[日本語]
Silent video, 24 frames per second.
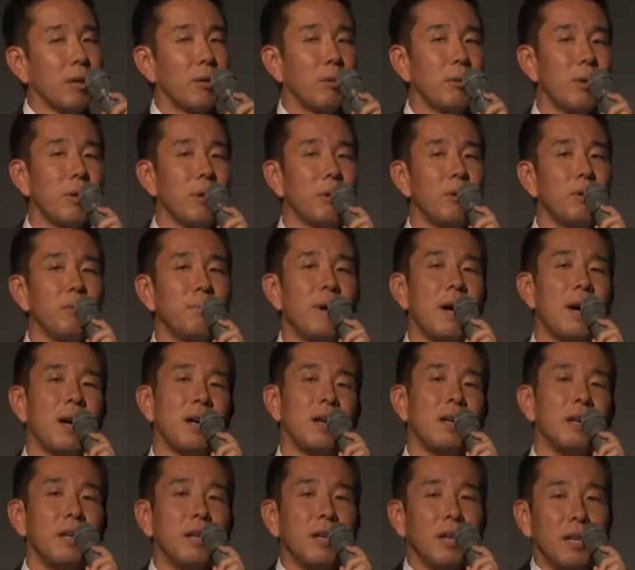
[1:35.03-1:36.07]
これを
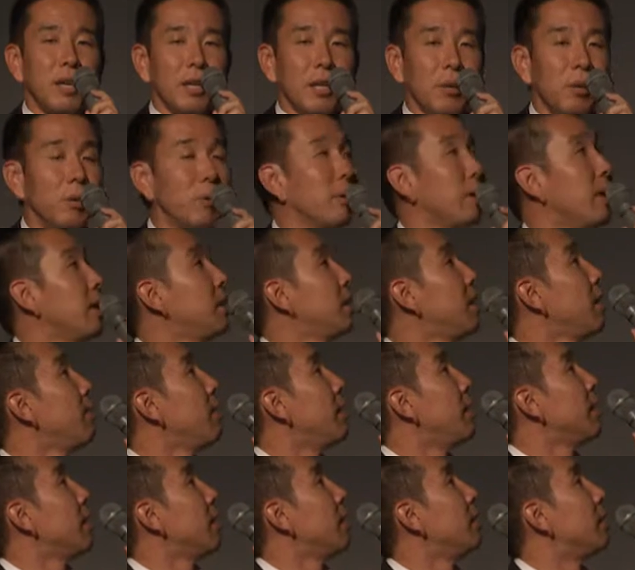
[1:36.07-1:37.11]
まあ投影して
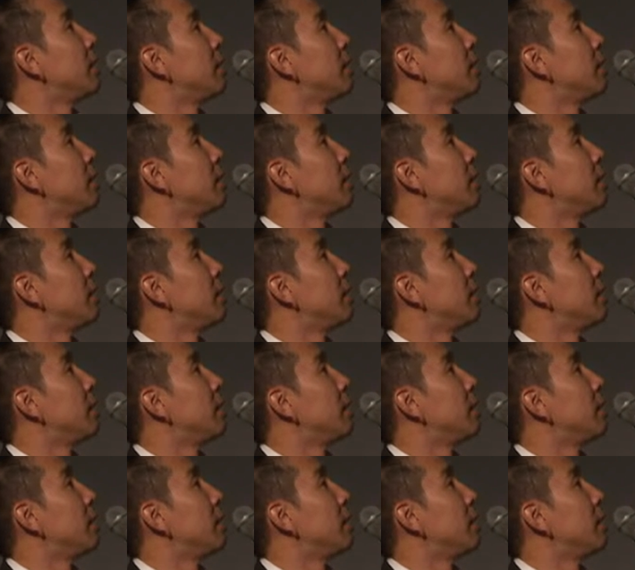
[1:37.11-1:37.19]
みんなに